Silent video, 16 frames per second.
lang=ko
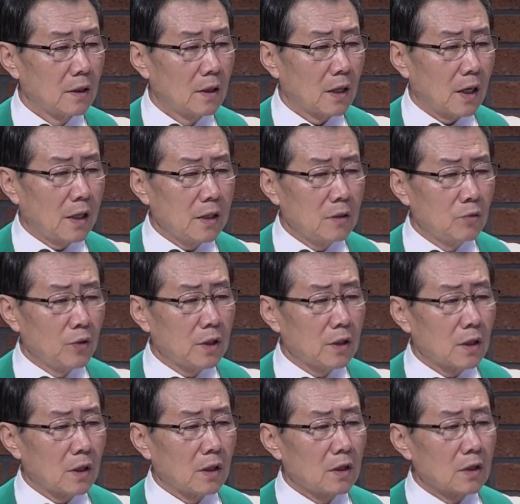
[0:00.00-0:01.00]
아니,
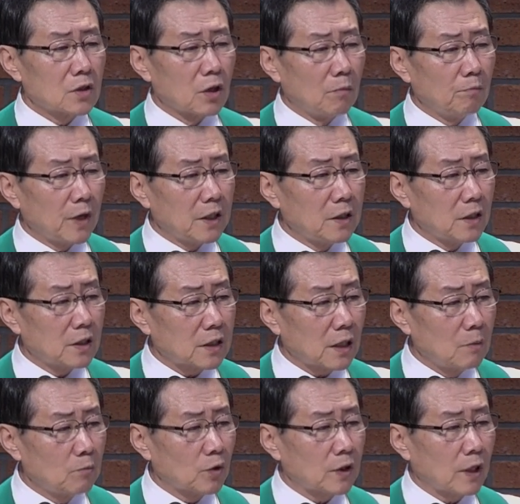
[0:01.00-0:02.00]
우리 선배들이
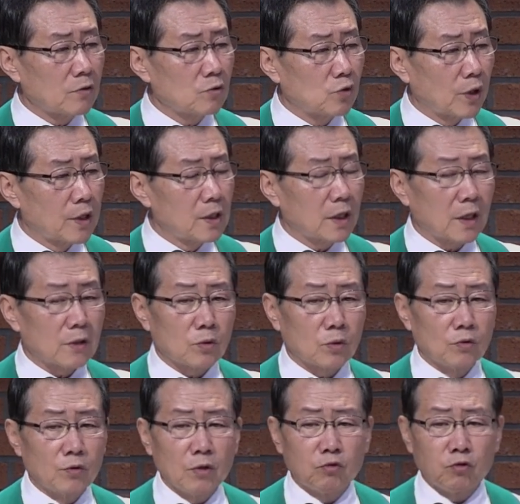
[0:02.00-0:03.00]
잘못한 죄를
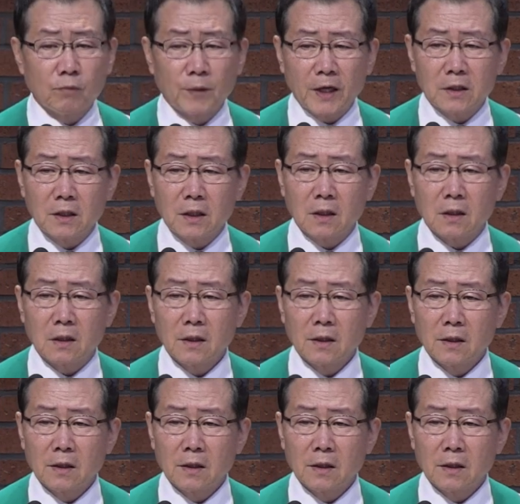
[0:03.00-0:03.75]
가지고 우리 후배들이